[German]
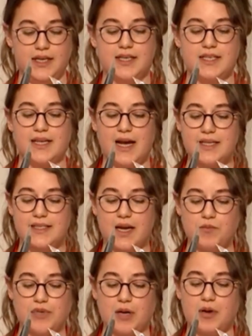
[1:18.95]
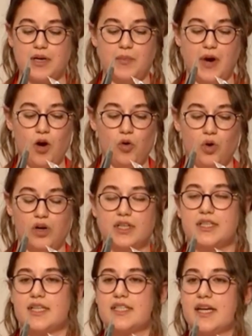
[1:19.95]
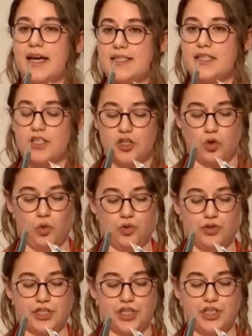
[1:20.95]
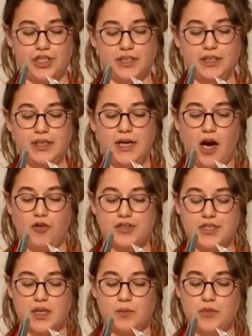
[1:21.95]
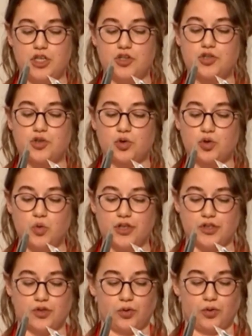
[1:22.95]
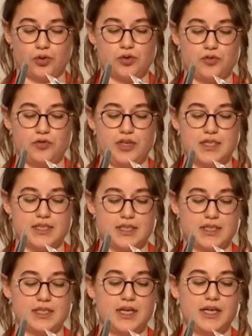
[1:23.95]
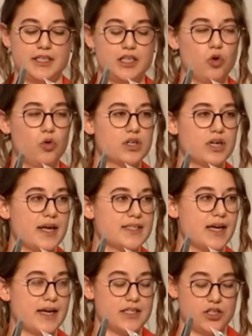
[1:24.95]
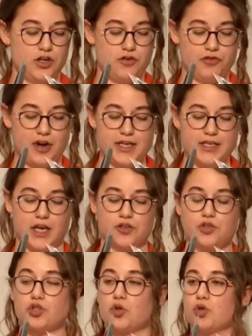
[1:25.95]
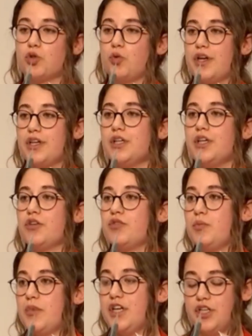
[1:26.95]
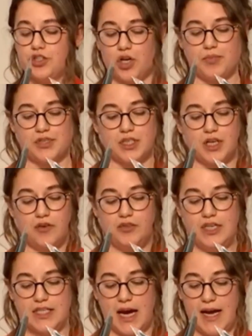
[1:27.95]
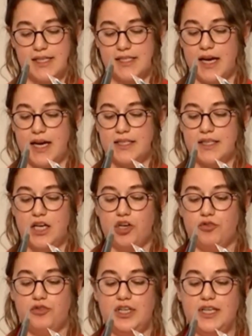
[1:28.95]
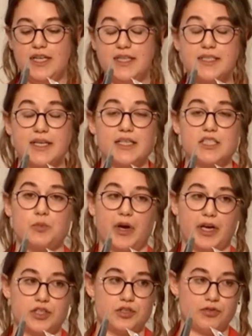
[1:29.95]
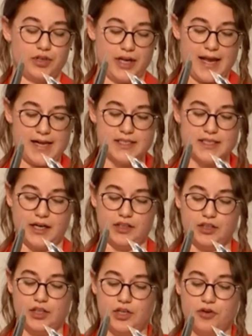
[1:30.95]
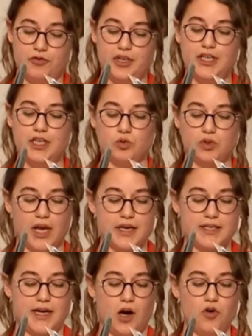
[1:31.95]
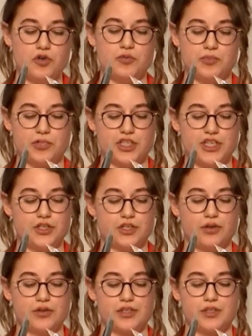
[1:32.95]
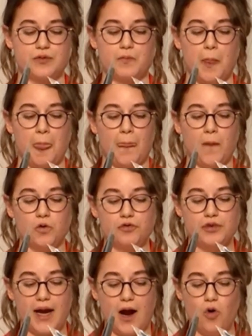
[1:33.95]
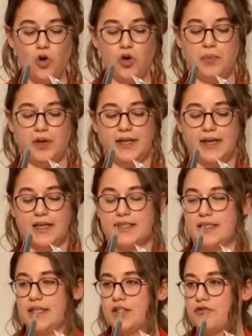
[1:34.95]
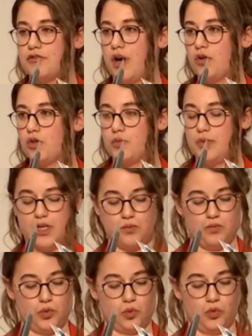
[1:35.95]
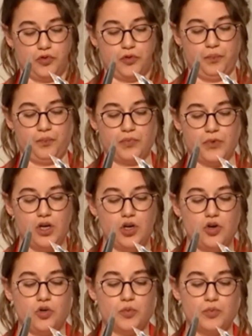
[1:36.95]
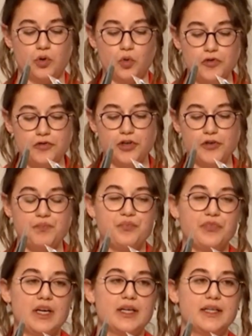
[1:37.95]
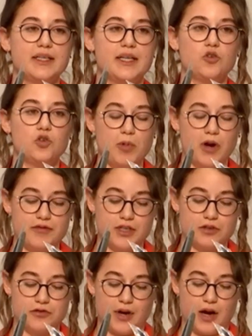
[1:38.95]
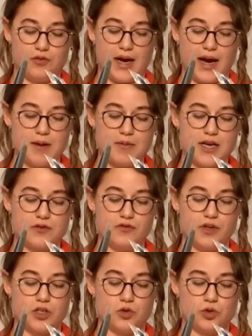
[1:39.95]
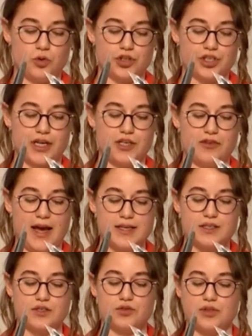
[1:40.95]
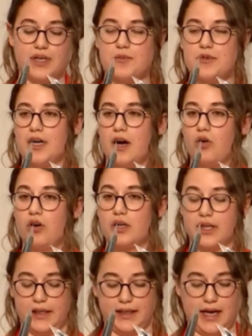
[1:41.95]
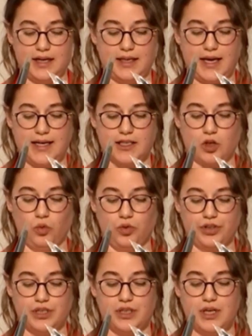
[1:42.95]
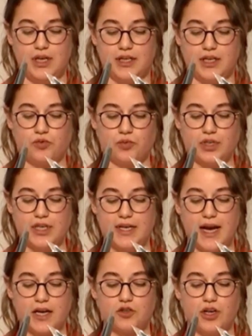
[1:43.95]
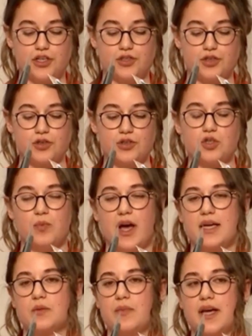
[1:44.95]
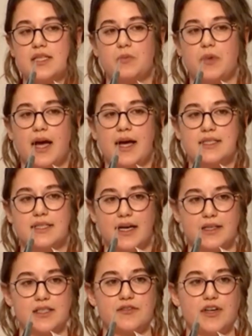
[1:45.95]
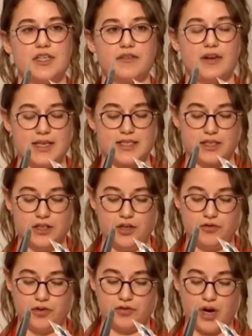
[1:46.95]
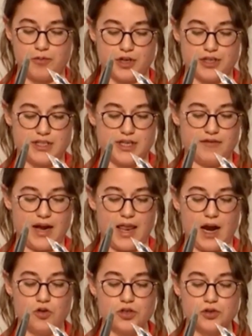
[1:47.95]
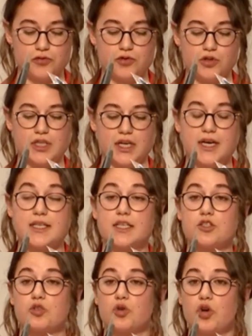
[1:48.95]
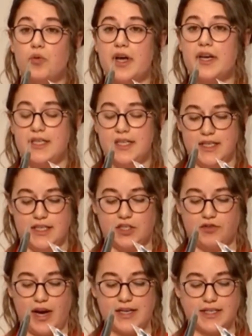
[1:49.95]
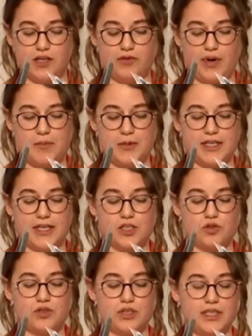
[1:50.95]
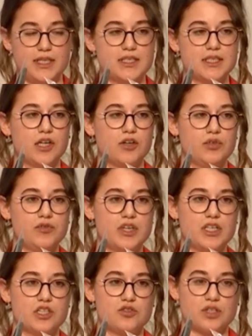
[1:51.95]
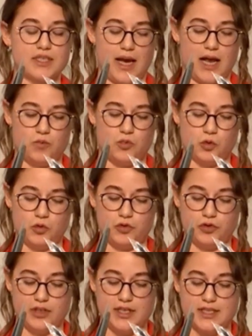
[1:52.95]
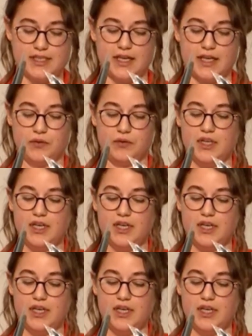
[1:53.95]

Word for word: Es heißt damit aber eben auch, dass die restlichen Lohnunterschiede auf diskriminierende Strukturen zurückzuführen sind, die Lohngleichheit verhindern. Strukturen wie Minijobs, wie Teilzeit, wie die Intransparenz von Gehältern, wie die ungleichen Aufstiegschancen und wie auch Prekarität in frauendominierten Berufen. Und Berufe, in denen überwiegend Frauen arbeiten, werden notorisch entwertet und damit auch geringer entlohnt. Das wurde in der Aktuellen Stunde zum 8. März bereits dankenswerterweise von Frau Abgeordneter Wahl ausgeführt. Sich zu kümmern ist weiterhin weiblich assoziiert, wie wir in den sozialen Berufen sehen.